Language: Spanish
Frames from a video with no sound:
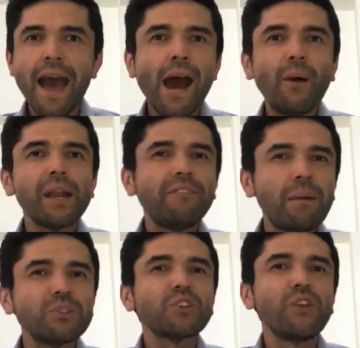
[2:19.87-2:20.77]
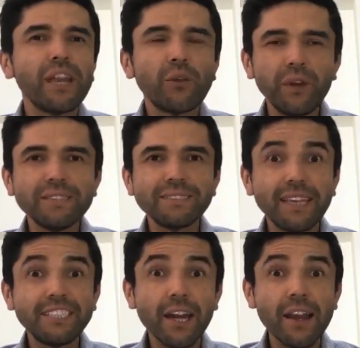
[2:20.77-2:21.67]
Ahora vamos con el quiz
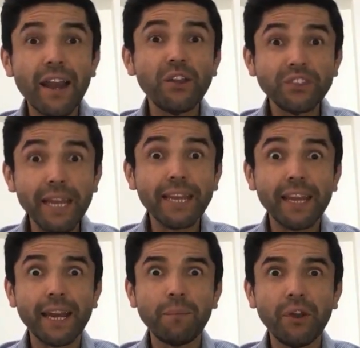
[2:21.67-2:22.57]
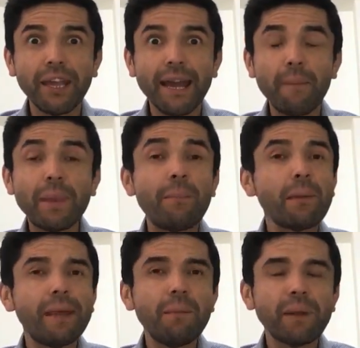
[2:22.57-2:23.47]
en charla no técnica, Mónica. La
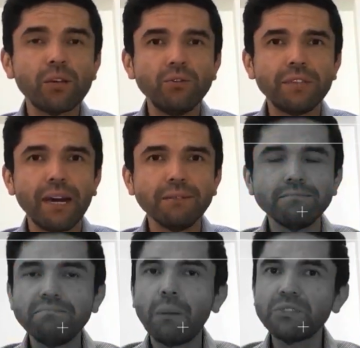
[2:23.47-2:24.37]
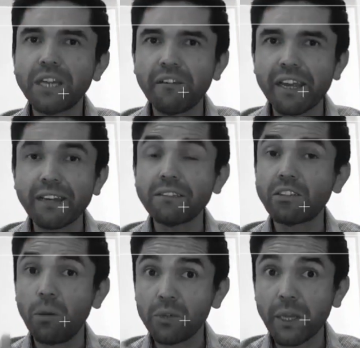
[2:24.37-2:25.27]
primera pregunta. Vamos a ver
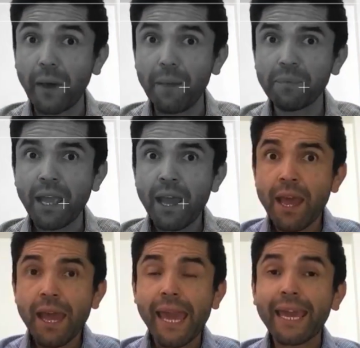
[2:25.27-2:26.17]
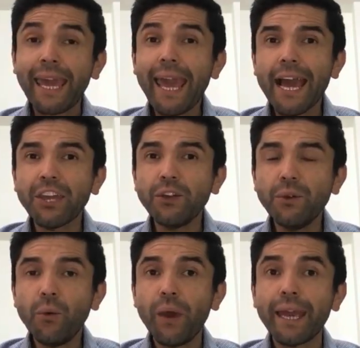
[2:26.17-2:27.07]
cómo te va. ¿En qué
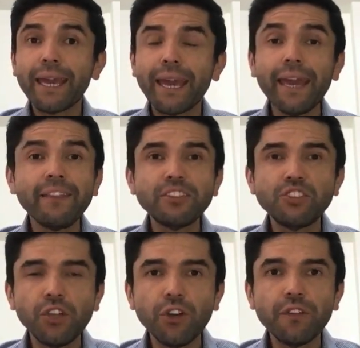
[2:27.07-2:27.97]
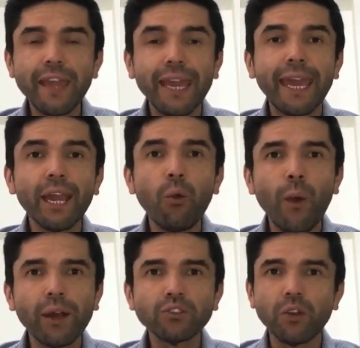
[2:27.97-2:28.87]
año o en qué edición de qué
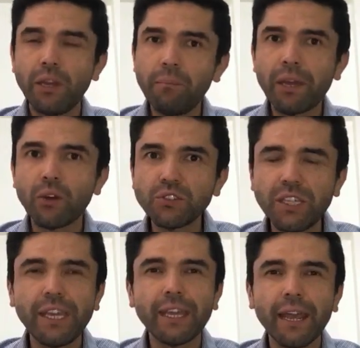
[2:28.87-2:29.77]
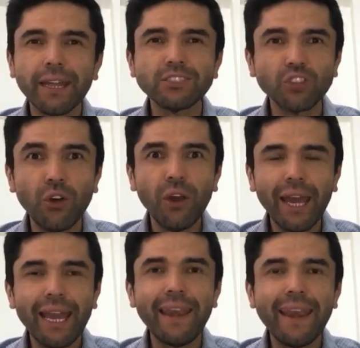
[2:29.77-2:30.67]
Juegos Olímpicos ingresó
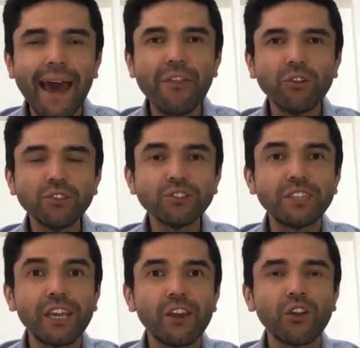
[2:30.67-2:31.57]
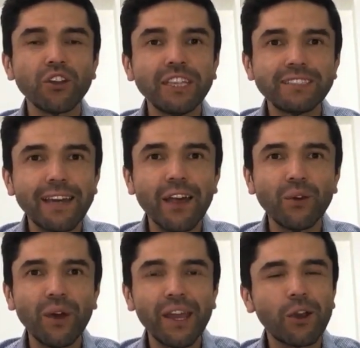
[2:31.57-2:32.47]
el nado sincronizado en